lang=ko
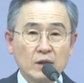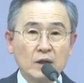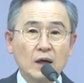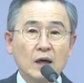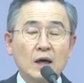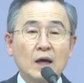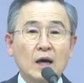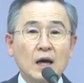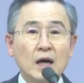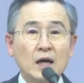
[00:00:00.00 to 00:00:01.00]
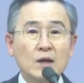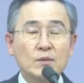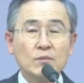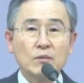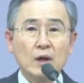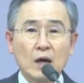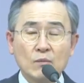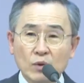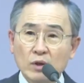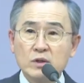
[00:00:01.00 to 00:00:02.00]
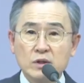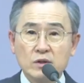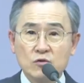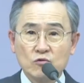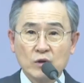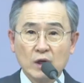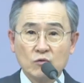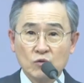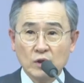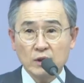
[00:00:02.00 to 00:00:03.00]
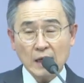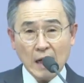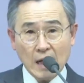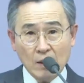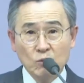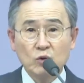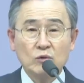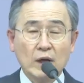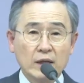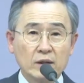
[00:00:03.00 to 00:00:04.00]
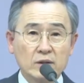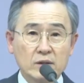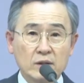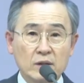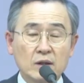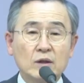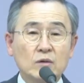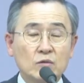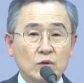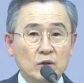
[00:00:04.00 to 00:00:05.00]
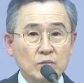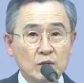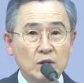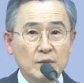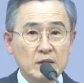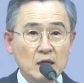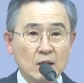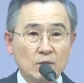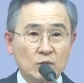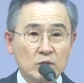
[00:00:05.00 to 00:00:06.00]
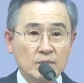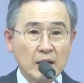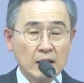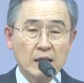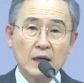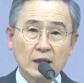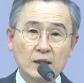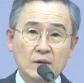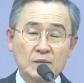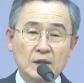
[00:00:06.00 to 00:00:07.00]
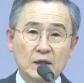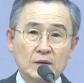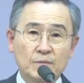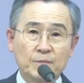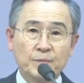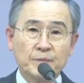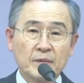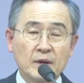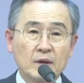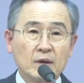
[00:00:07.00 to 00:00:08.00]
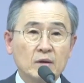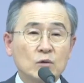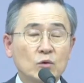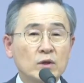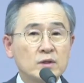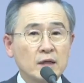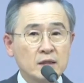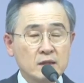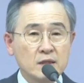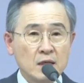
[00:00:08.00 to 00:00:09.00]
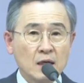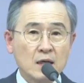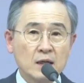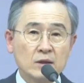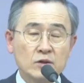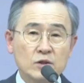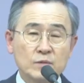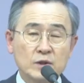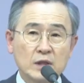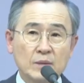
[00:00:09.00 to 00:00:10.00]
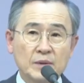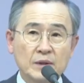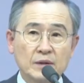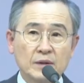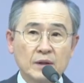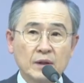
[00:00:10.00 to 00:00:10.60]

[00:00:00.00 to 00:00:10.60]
그러니까 하나님과 멀어지는 순간 우리는 아무것도 아닌 것을 우리는 믿음의 사람을 통해서 많이 알게 됩니다, 여러데 우리는 자칫 착각하는 것이 뭐냐면